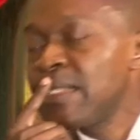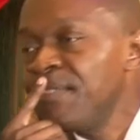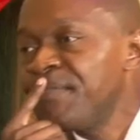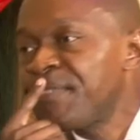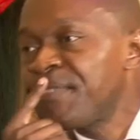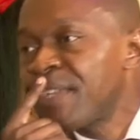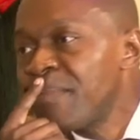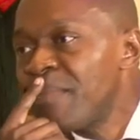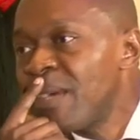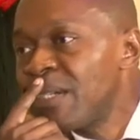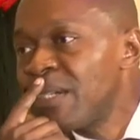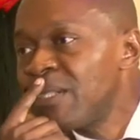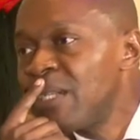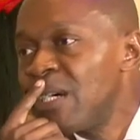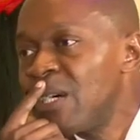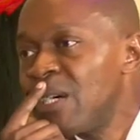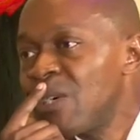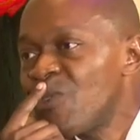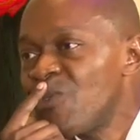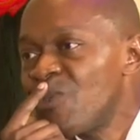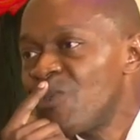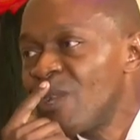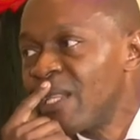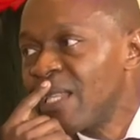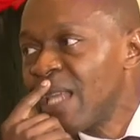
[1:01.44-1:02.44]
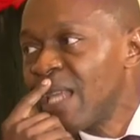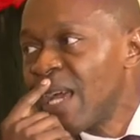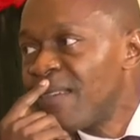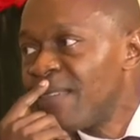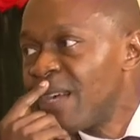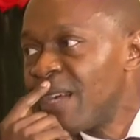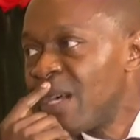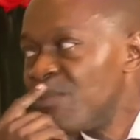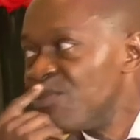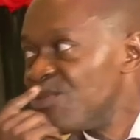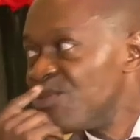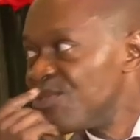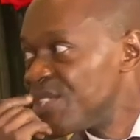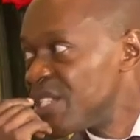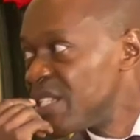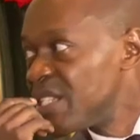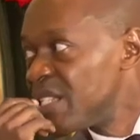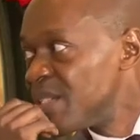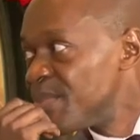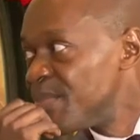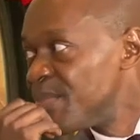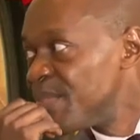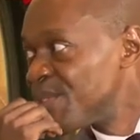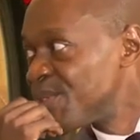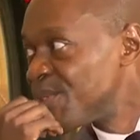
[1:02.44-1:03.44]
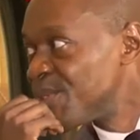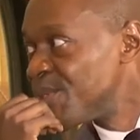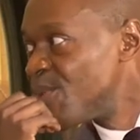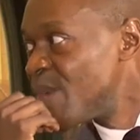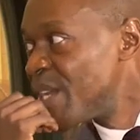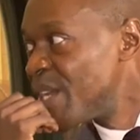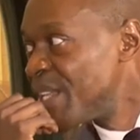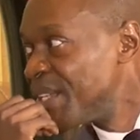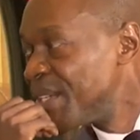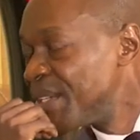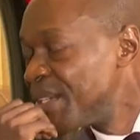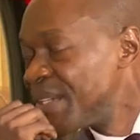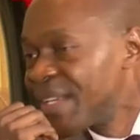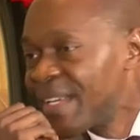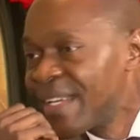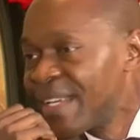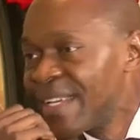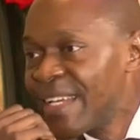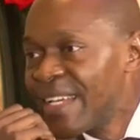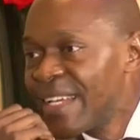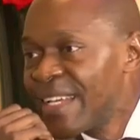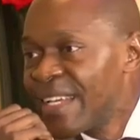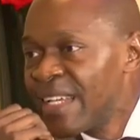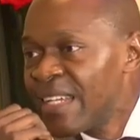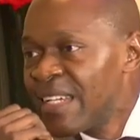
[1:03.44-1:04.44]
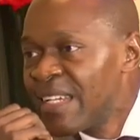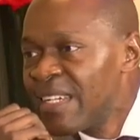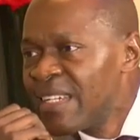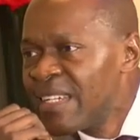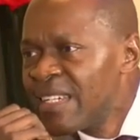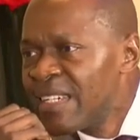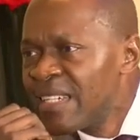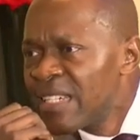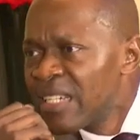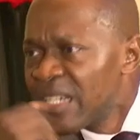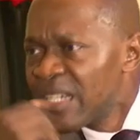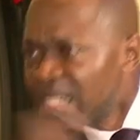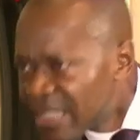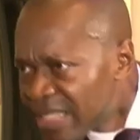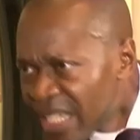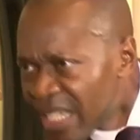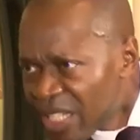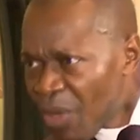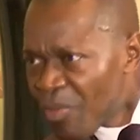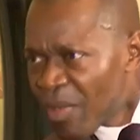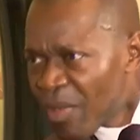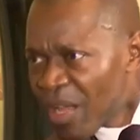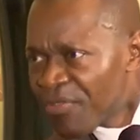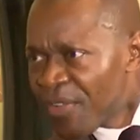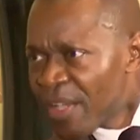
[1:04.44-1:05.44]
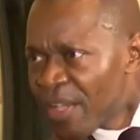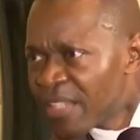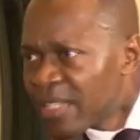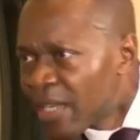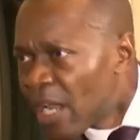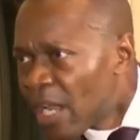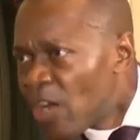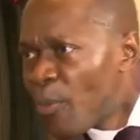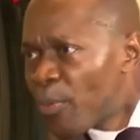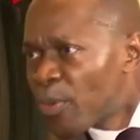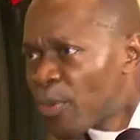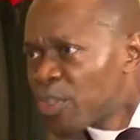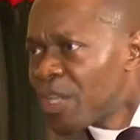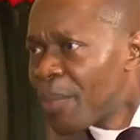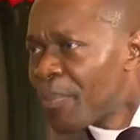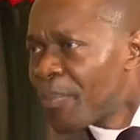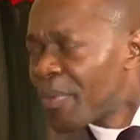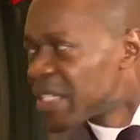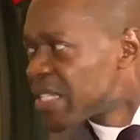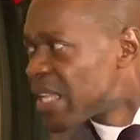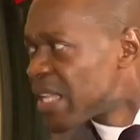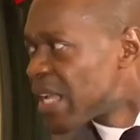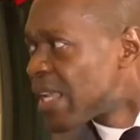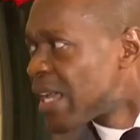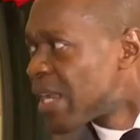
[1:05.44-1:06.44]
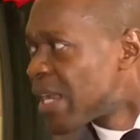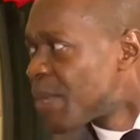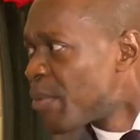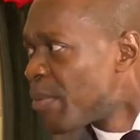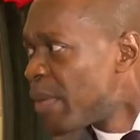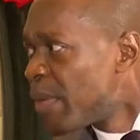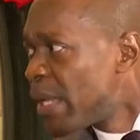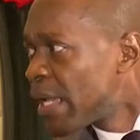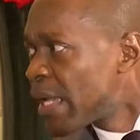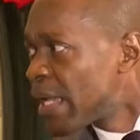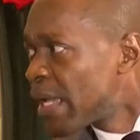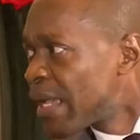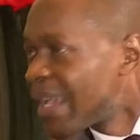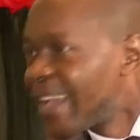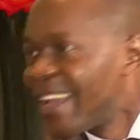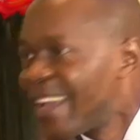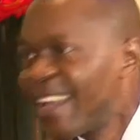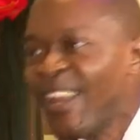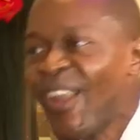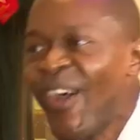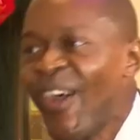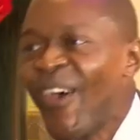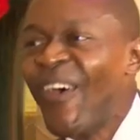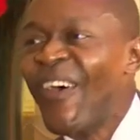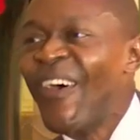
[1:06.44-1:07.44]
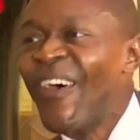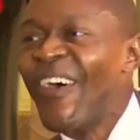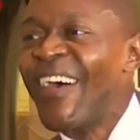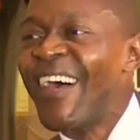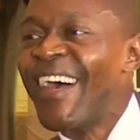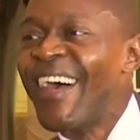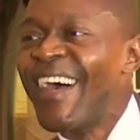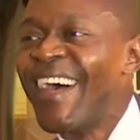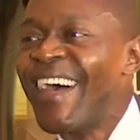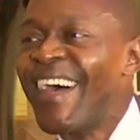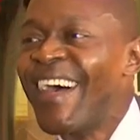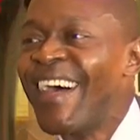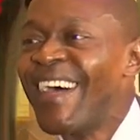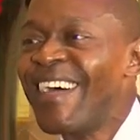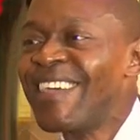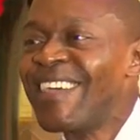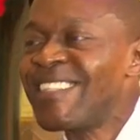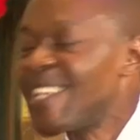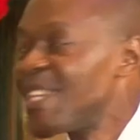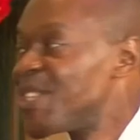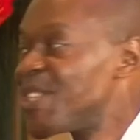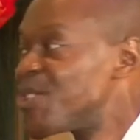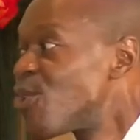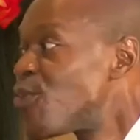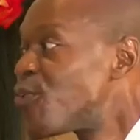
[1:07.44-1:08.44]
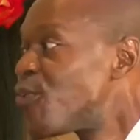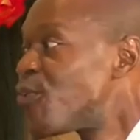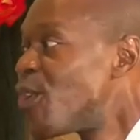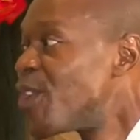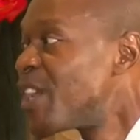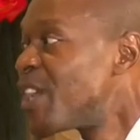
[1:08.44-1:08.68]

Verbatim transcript: vraiment leur coup d'État avait abouti, M. Wende, que cet homme d'affaires serait le prochain président de la République Non. D'accord, d'accord. C'est trop fort de